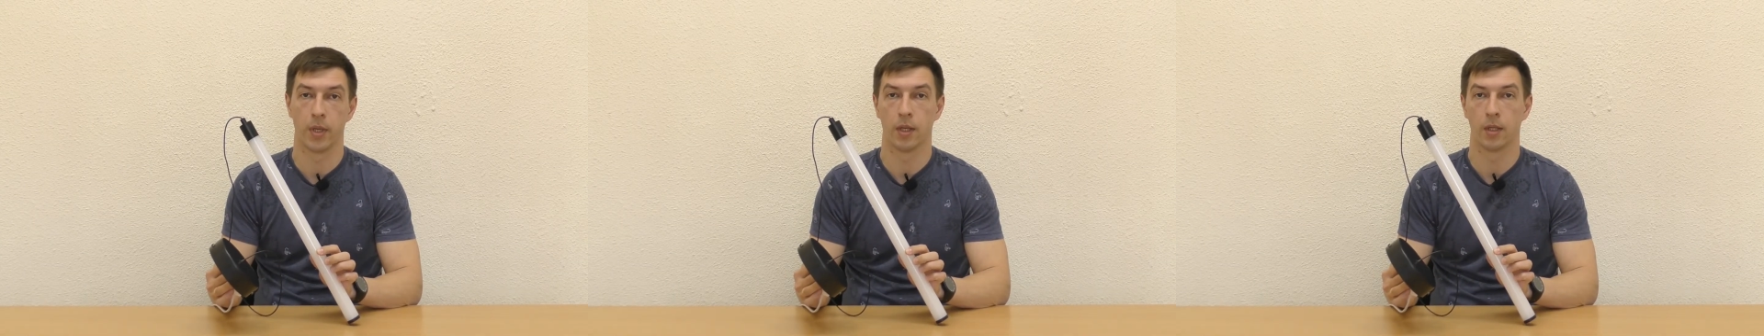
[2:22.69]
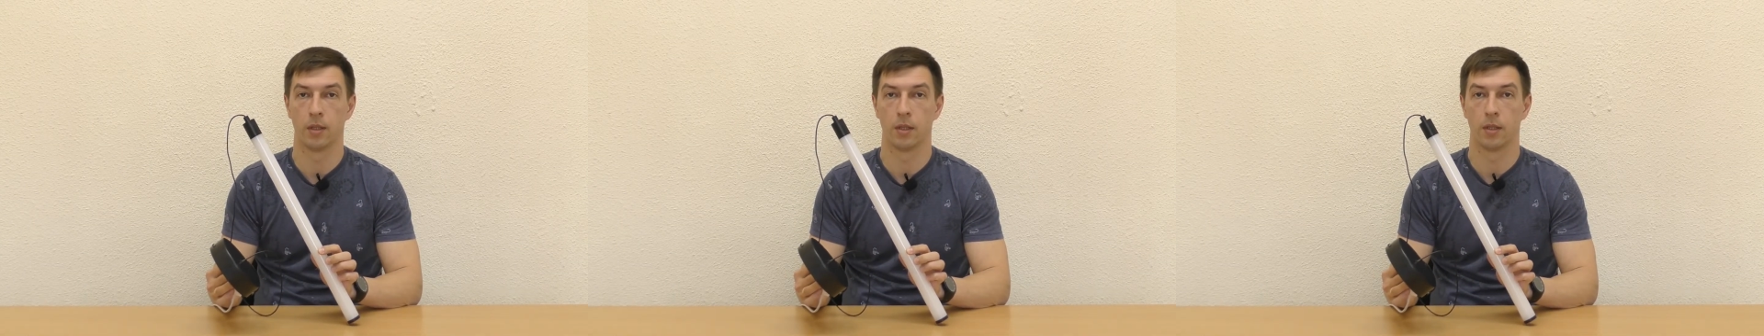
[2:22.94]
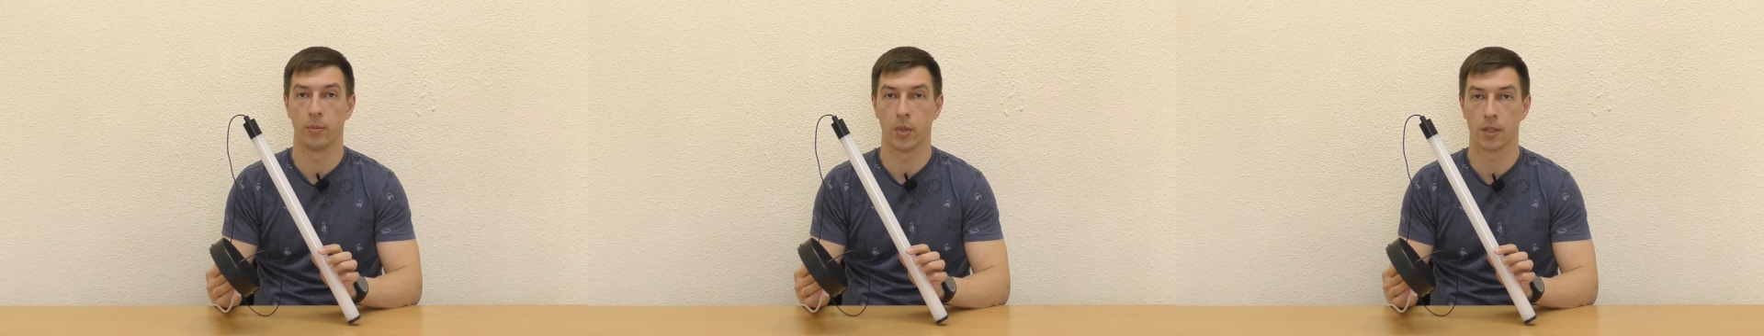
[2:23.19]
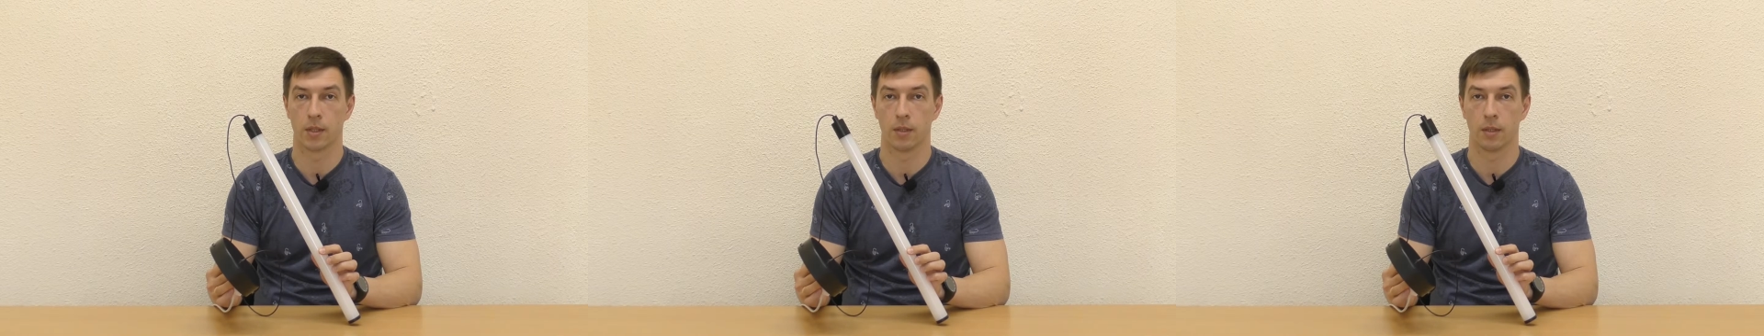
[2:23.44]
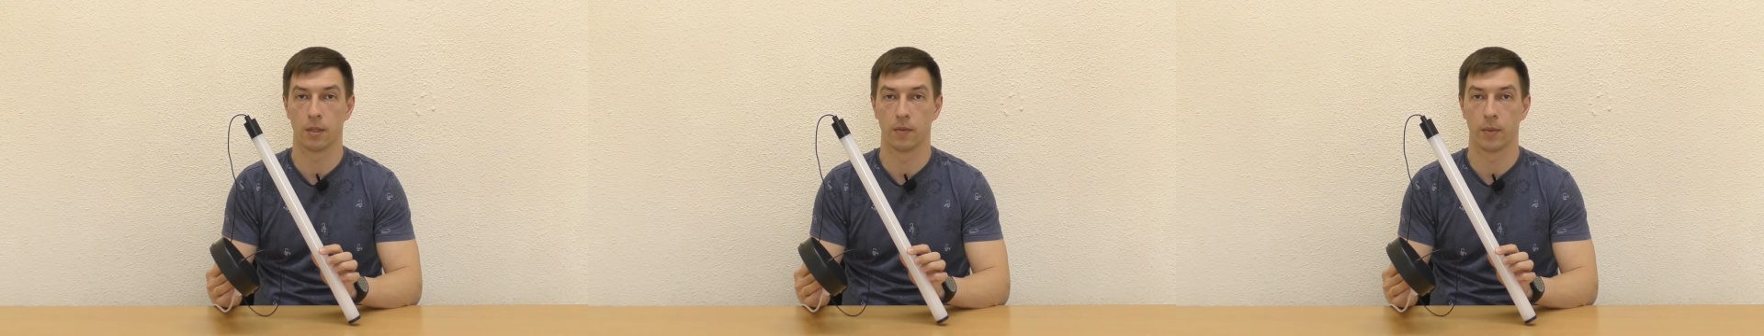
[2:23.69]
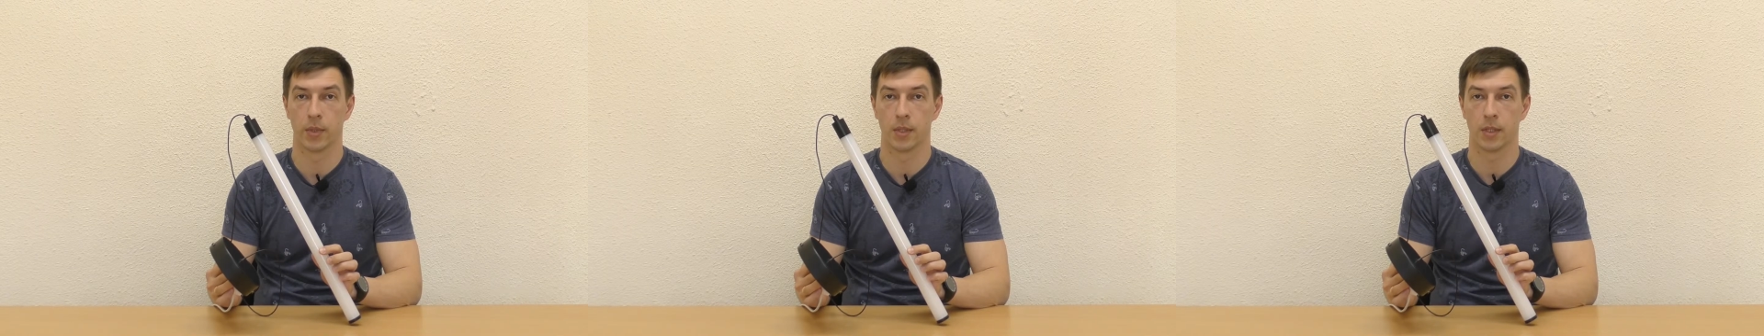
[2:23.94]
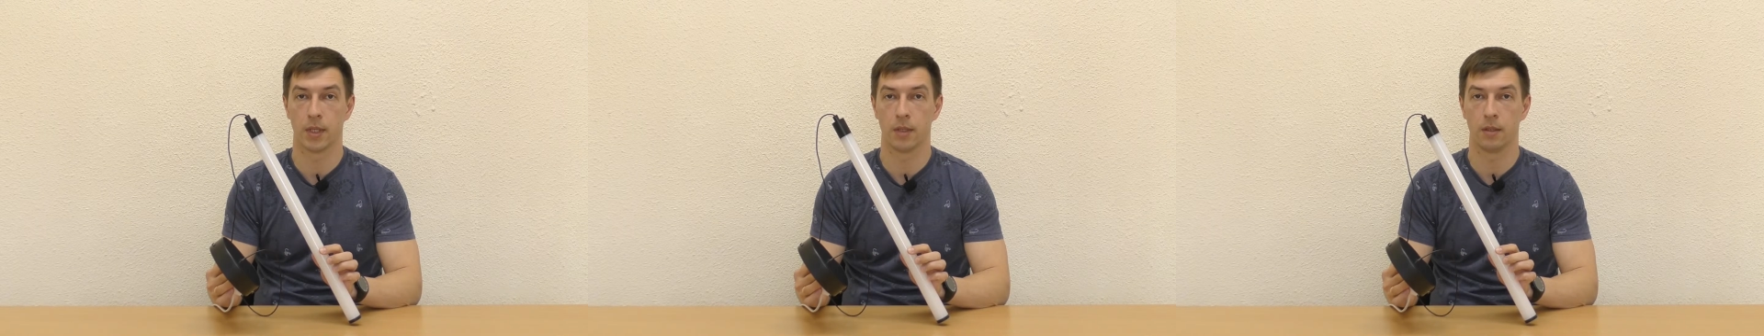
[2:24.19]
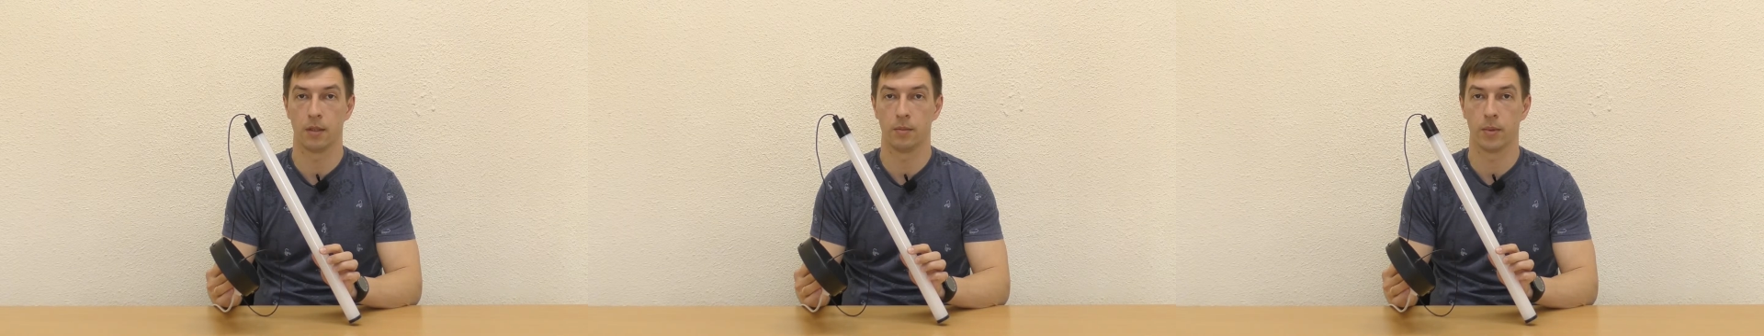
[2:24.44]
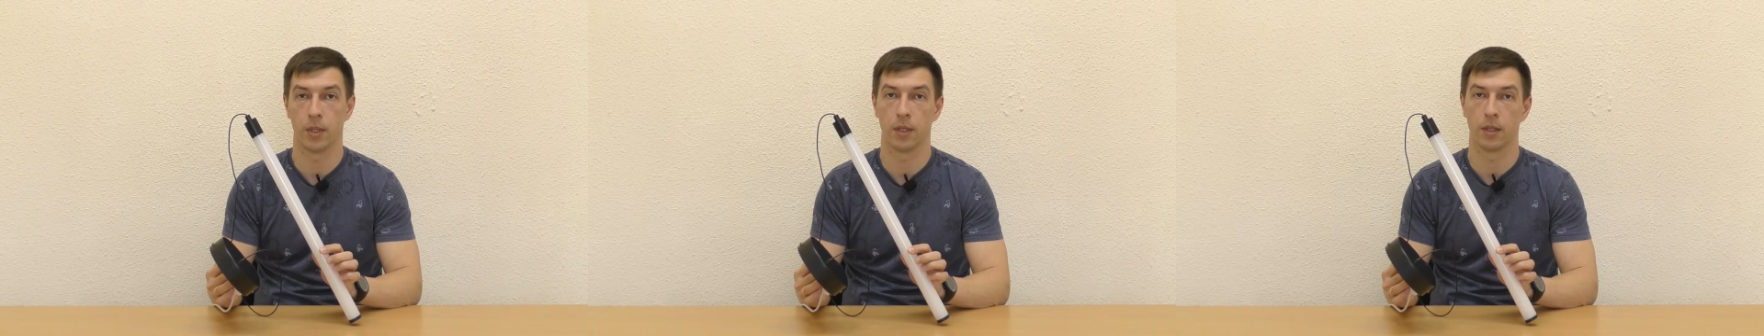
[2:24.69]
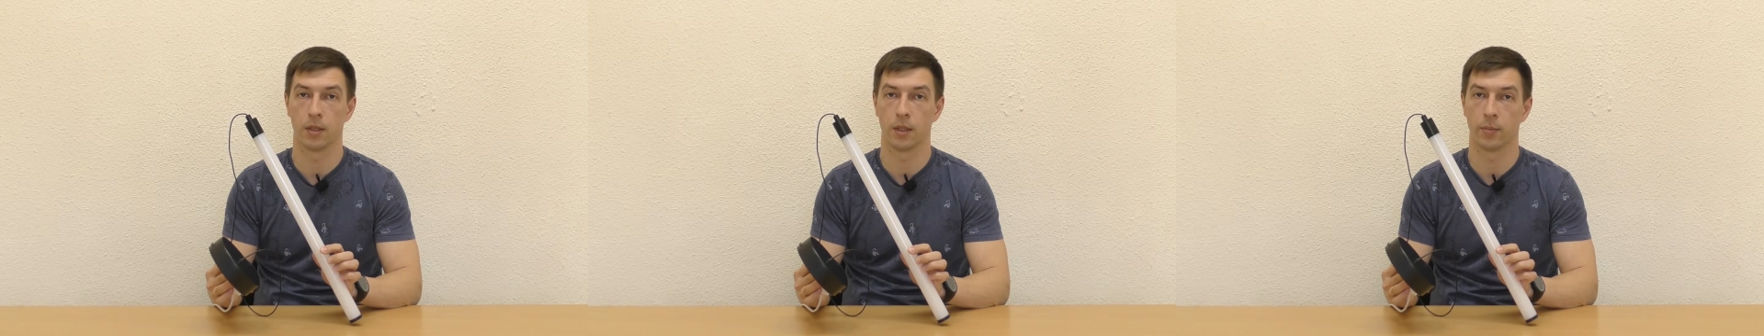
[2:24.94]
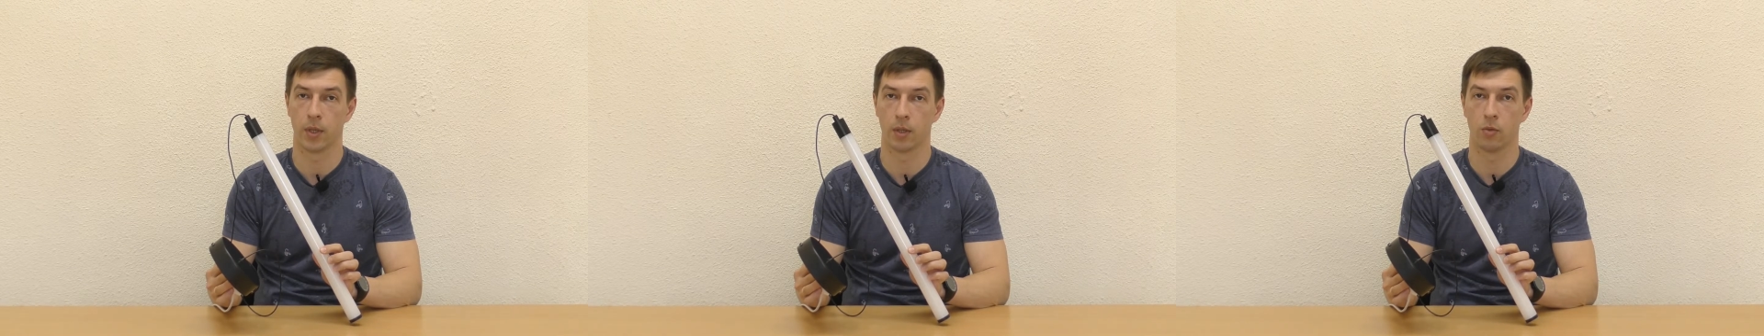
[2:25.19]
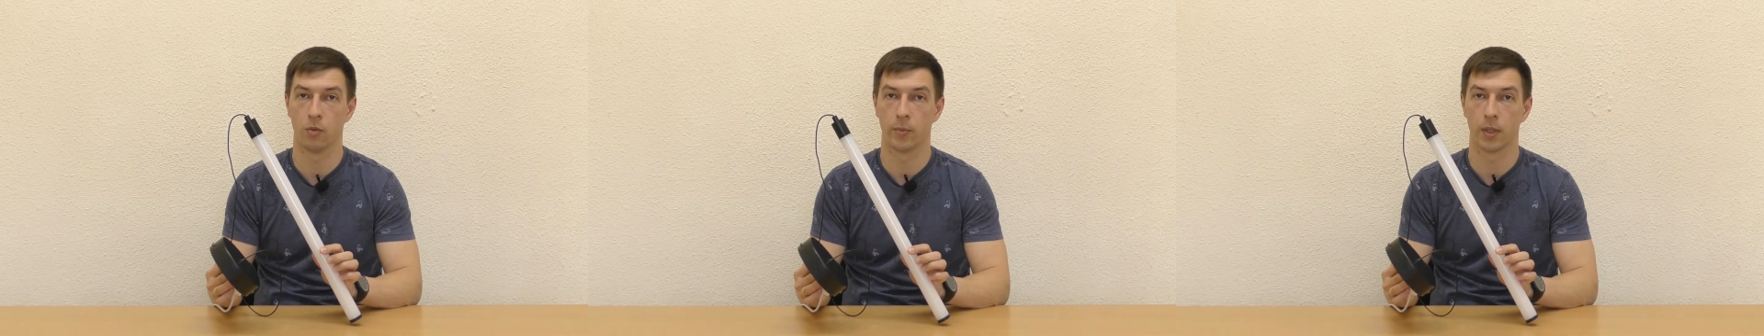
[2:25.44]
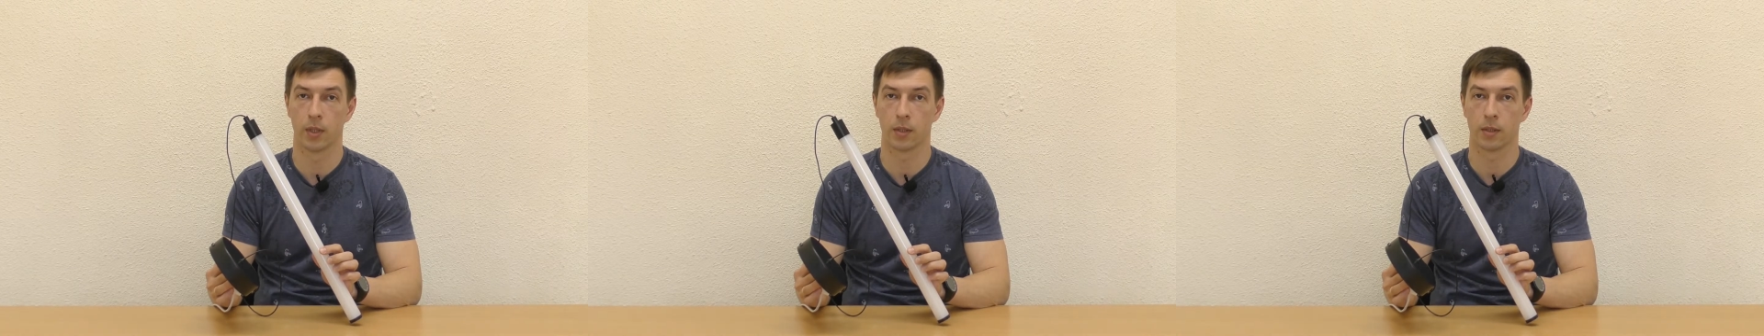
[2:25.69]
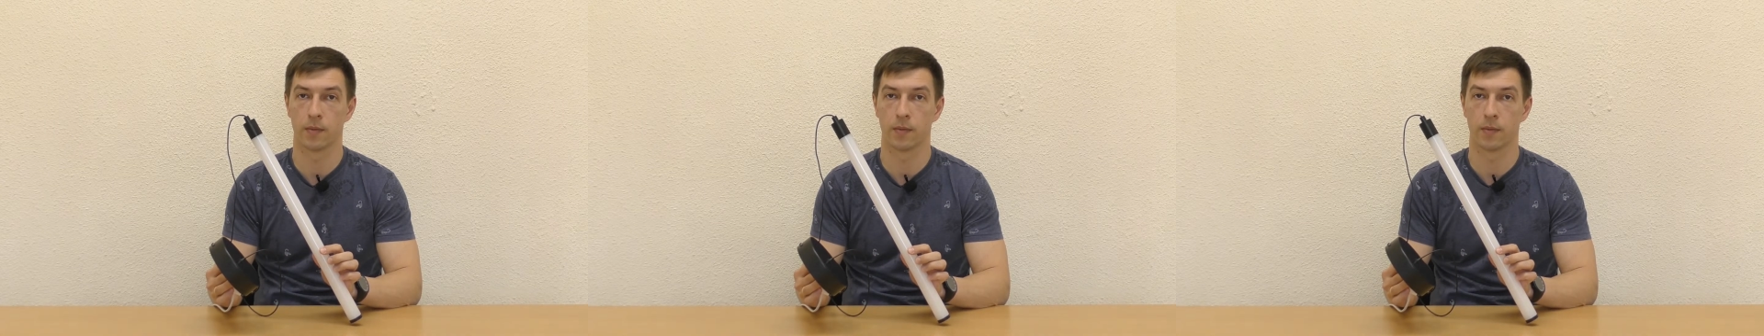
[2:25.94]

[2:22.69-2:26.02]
переходите по ссылке в описании. Приятных покупок.